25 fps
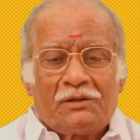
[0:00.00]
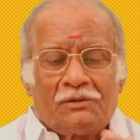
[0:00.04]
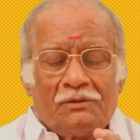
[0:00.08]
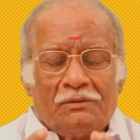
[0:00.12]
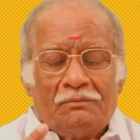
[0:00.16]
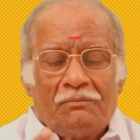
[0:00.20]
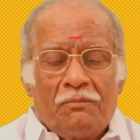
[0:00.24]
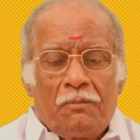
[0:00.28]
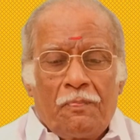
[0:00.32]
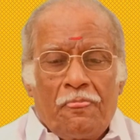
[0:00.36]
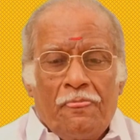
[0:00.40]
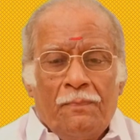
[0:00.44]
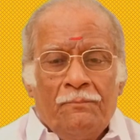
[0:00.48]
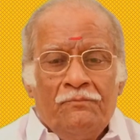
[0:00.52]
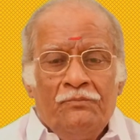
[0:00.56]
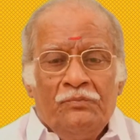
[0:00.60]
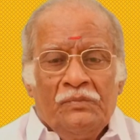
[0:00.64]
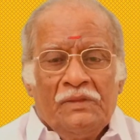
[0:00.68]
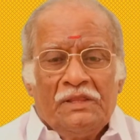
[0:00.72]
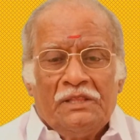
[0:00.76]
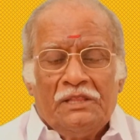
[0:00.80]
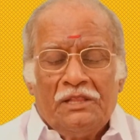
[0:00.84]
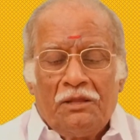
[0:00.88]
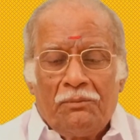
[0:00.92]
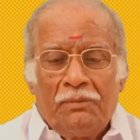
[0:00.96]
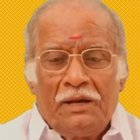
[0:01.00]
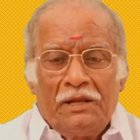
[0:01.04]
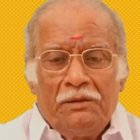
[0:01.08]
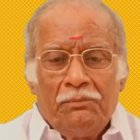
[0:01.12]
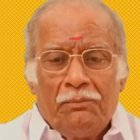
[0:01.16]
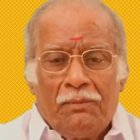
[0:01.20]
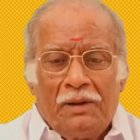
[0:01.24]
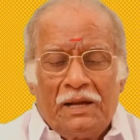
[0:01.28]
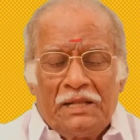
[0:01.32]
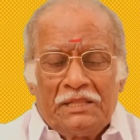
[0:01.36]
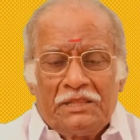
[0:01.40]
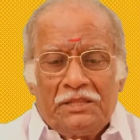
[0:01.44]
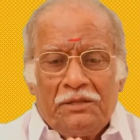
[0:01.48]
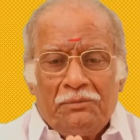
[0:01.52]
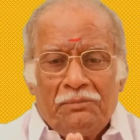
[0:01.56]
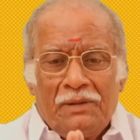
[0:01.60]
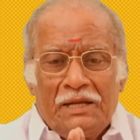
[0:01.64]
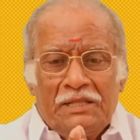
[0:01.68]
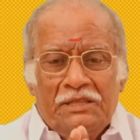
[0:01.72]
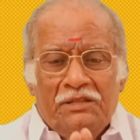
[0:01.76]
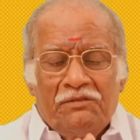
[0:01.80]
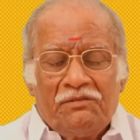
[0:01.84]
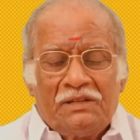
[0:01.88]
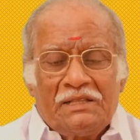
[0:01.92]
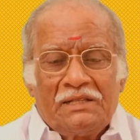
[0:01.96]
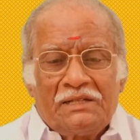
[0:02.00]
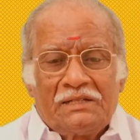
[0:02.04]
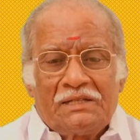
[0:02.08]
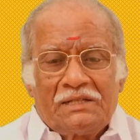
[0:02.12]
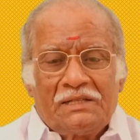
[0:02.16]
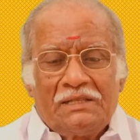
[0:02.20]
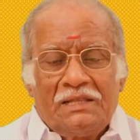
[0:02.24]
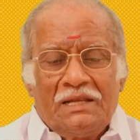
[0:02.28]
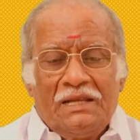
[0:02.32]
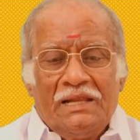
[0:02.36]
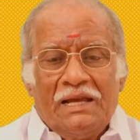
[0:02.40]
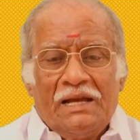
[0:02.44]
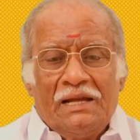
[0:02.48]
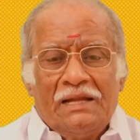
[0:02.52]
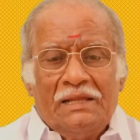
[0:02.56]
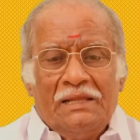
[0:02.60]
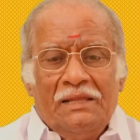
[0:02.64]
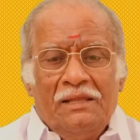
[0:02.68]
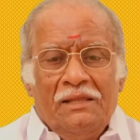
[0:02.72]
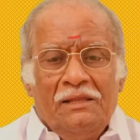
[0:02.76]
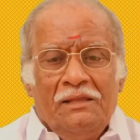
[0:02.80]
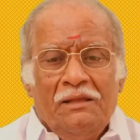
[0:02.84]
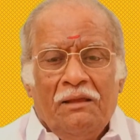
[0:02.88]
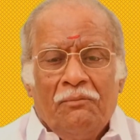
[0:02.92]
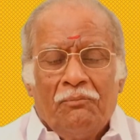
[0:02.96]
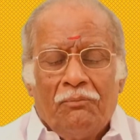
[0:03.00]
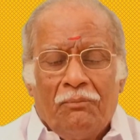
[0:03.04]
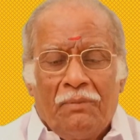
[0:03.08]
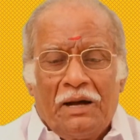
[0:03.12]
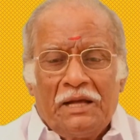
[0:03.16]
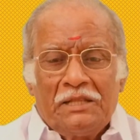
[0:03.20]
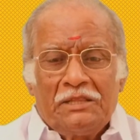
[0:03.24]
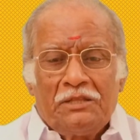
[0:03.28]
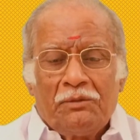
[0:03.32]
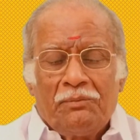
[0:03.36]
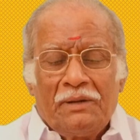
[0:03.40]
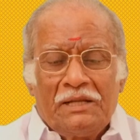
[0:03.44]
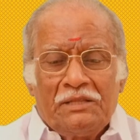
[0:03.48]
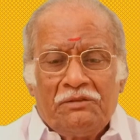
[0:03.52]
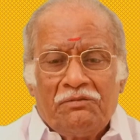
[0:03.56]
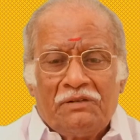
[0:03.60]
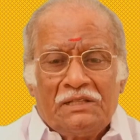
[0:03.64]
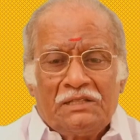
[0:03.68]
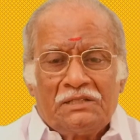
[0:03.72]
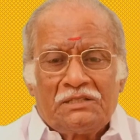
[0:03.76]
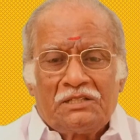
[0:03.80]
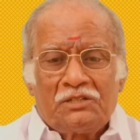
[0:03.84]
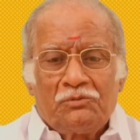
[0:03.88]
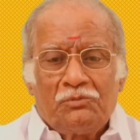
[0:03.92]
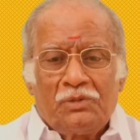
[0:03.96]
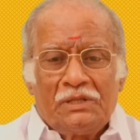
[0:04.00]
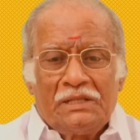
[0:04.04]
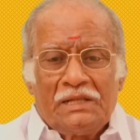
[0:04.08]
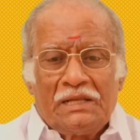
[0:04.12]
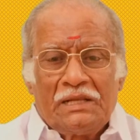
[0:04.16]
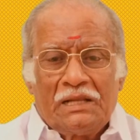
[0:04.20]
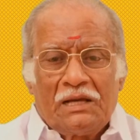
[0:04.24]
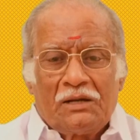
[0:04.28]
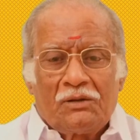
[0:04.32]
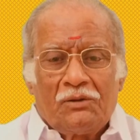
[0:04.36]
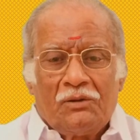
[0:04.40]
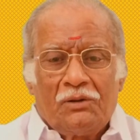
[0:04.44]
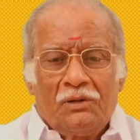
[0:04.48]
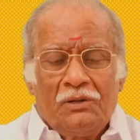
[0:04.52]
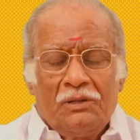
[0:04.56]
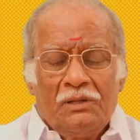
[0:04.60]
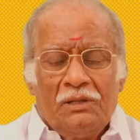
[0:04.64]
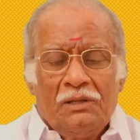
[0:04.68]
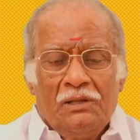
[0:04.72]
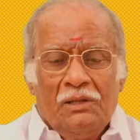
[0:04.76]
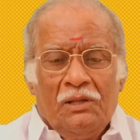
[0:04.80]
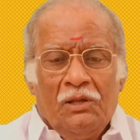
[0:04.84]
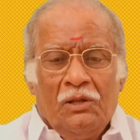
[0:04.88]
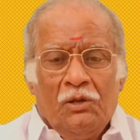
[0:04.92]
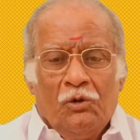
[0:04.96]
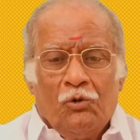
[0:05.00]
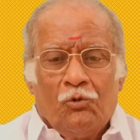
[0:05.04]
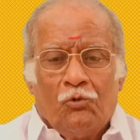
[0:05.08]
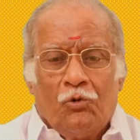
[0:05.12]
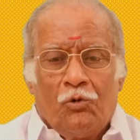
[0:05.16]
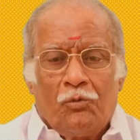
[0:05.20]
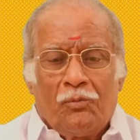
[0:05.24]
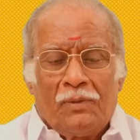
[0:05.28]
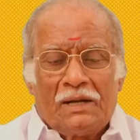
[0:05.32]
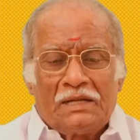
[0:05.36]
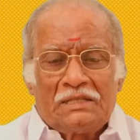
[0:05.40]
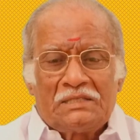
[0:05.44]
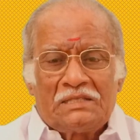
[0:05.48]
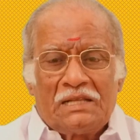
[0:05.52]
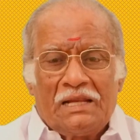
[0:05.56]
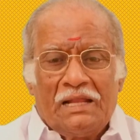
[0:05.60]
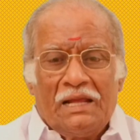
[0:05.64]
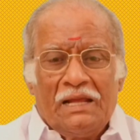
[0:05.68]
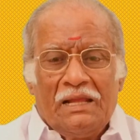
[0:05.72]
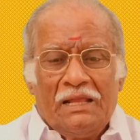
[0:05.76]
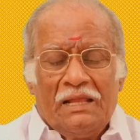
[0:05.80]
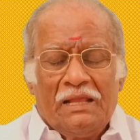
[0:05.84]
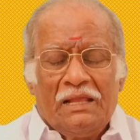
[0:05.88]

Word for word: இருக்கும் இந்த மாதிரி மாற்றி மாற்றி வந்துக்கிட்டு இருக்குது இல்லையா மாற்றி மாற்றி வந்துக்கிட்டு இருக்கும்போது என்னாகும் உன் மனசில்